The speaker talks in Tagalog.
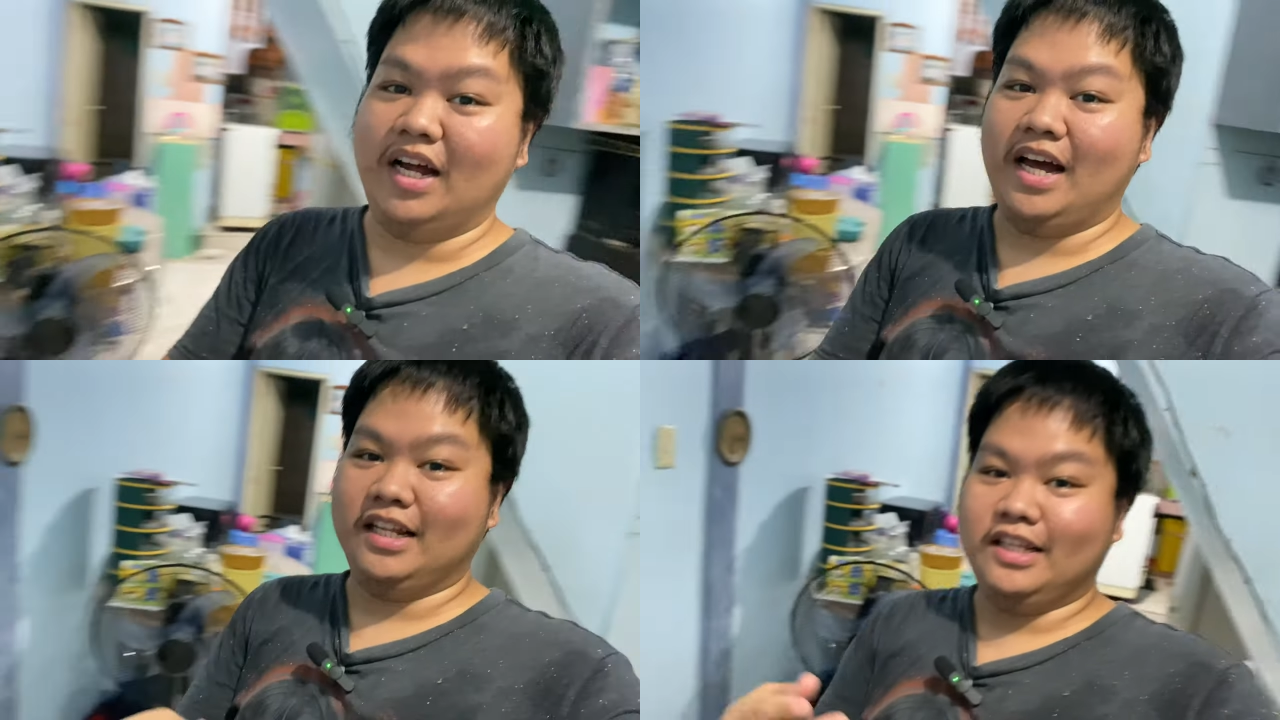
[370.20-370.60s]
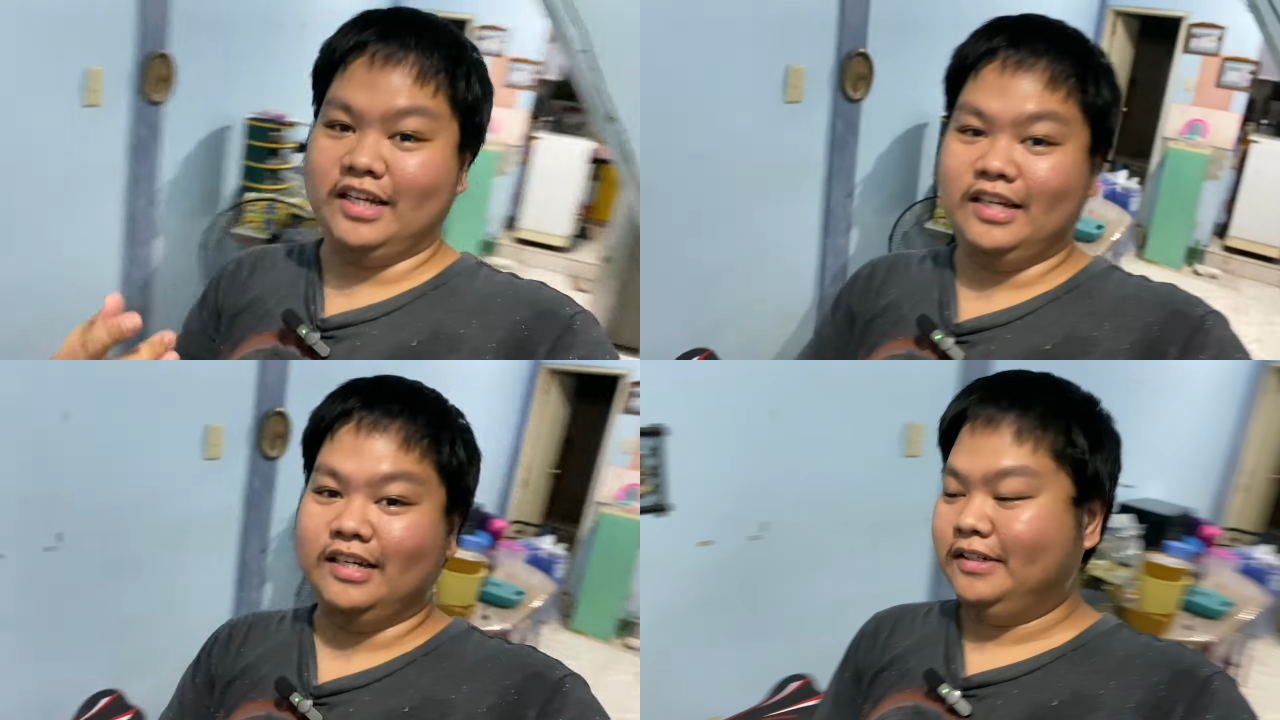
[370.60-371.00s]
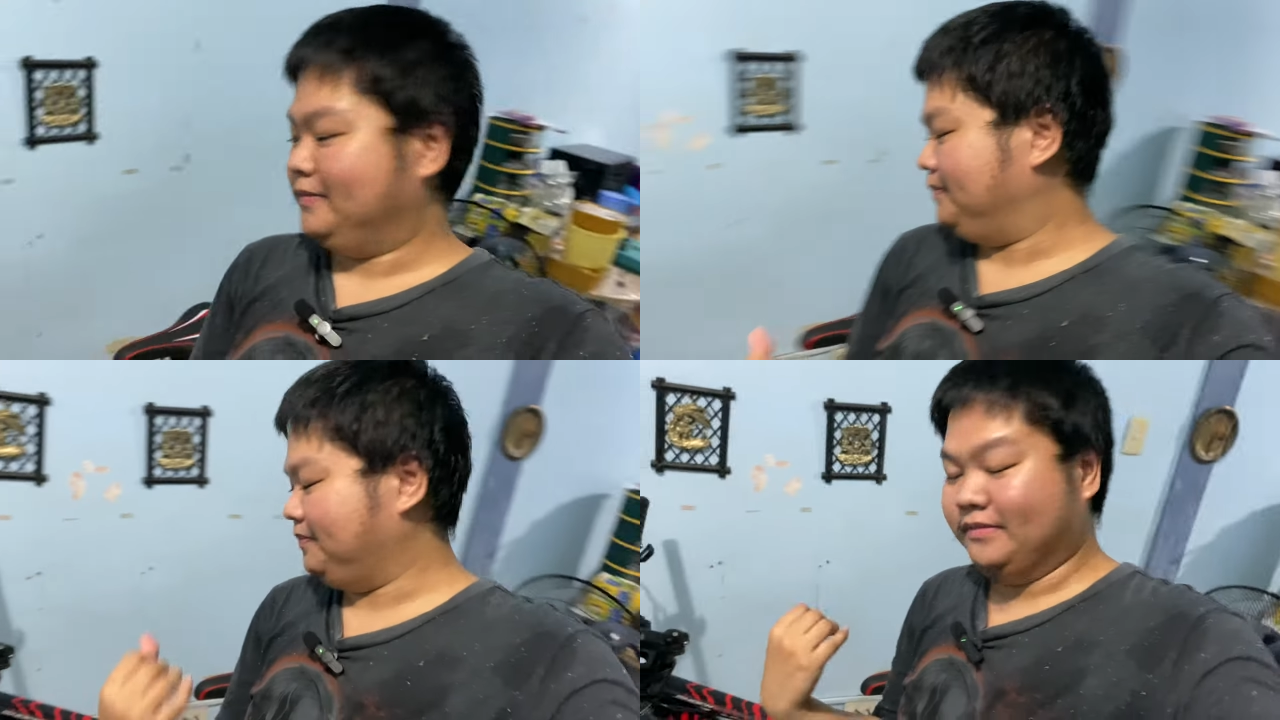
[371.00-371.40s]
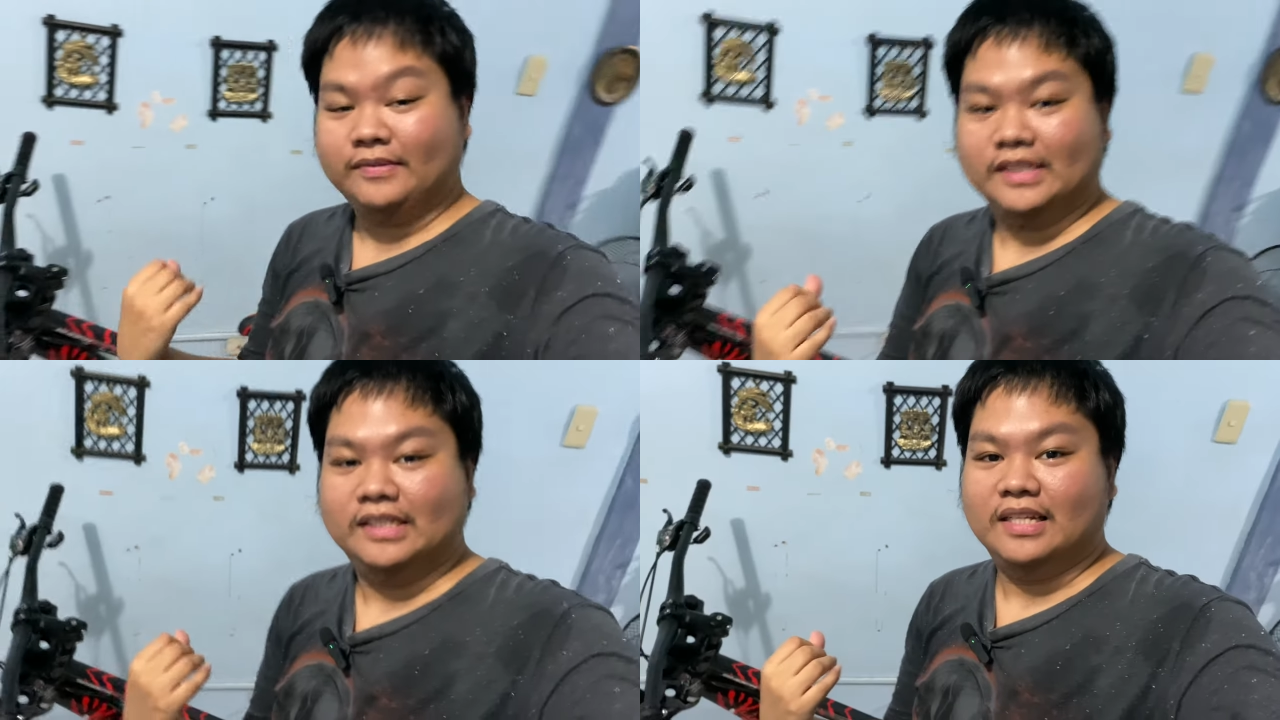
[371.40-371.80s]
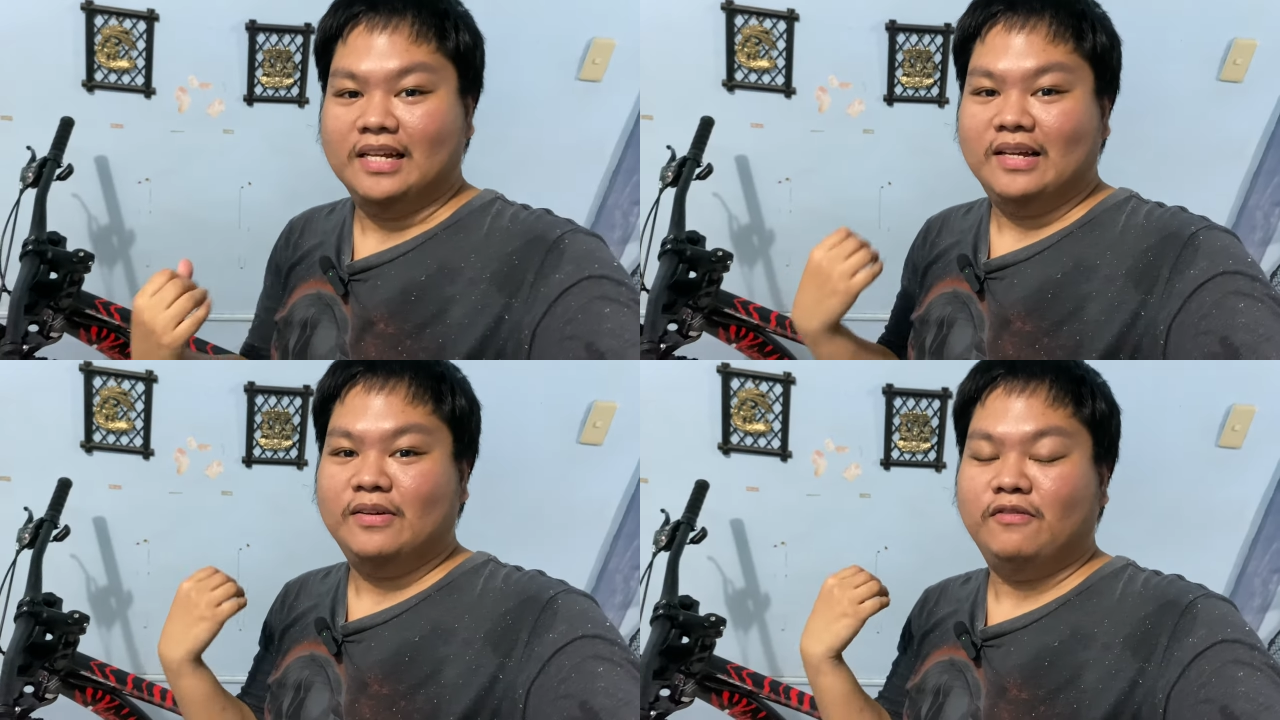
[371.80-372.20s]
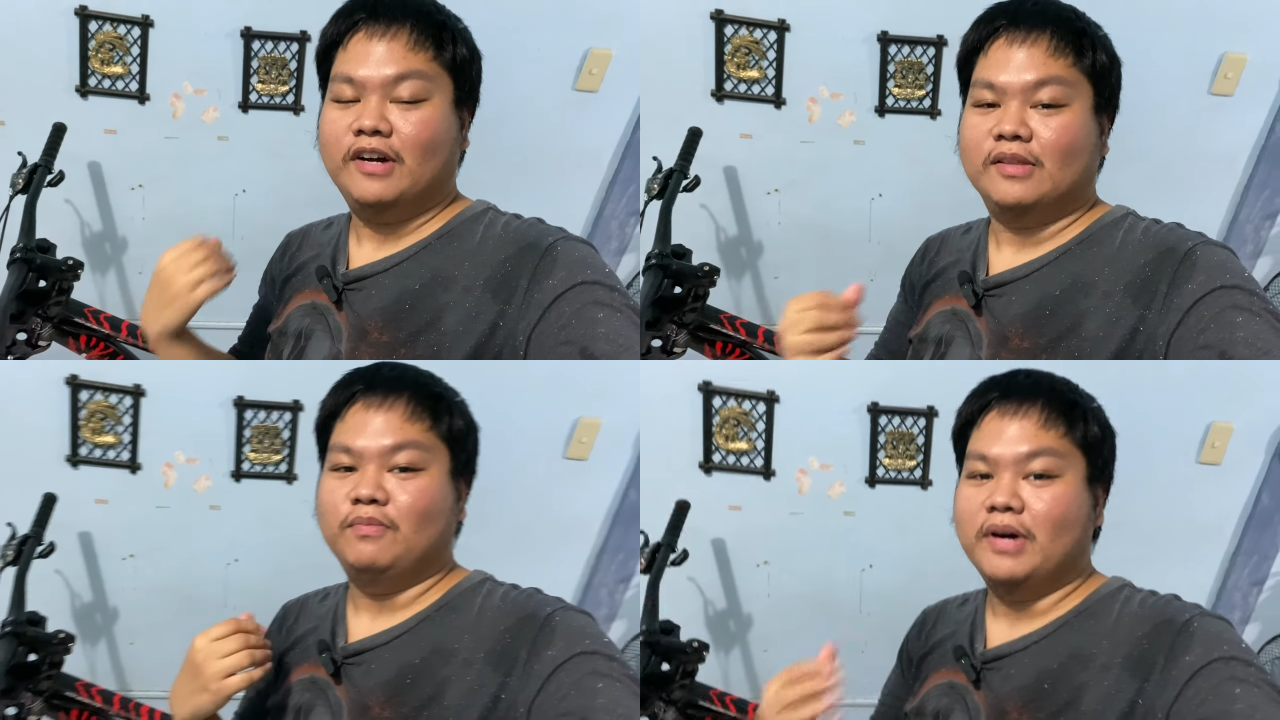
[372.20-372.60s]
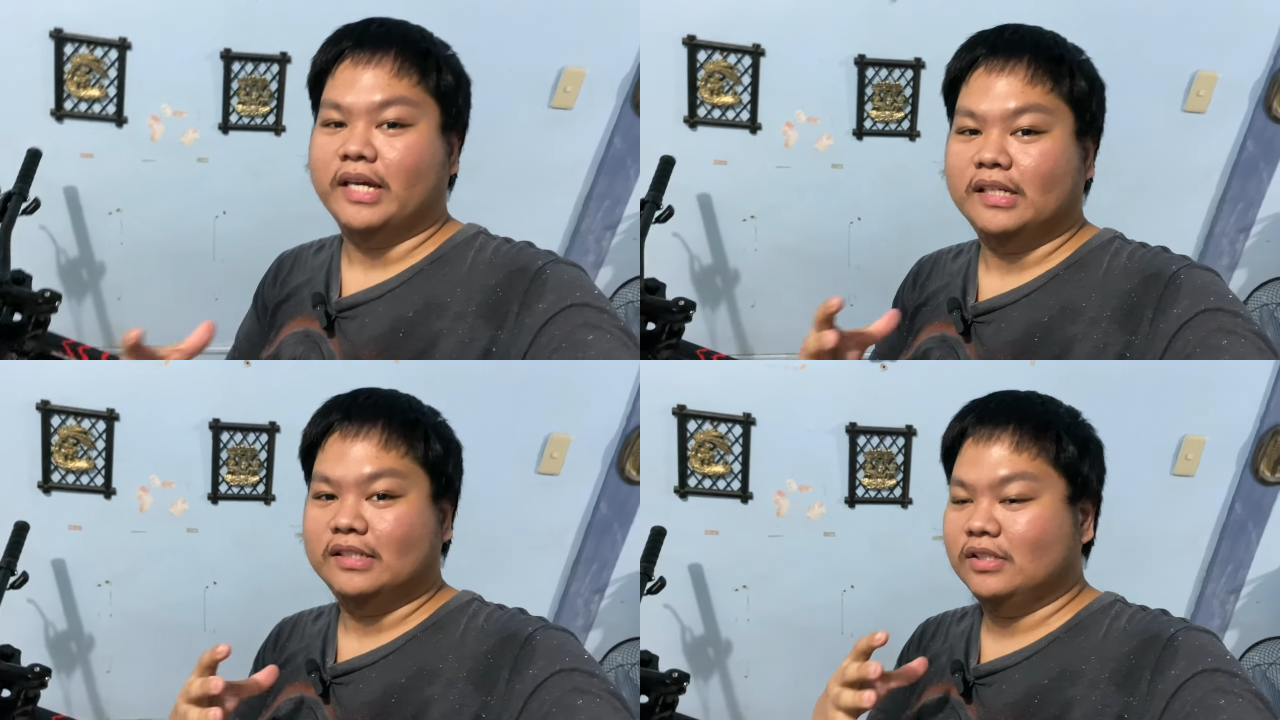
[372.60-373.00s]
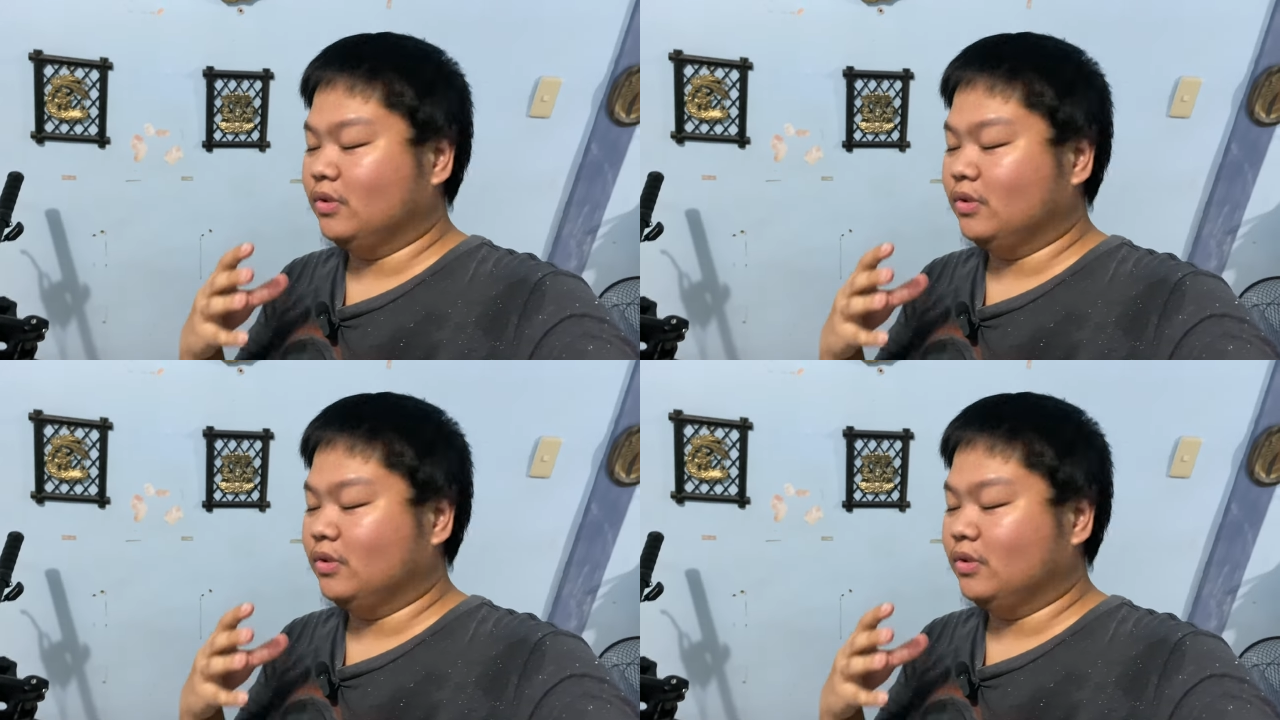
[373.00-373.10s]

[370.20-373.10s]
ng ating fat bike.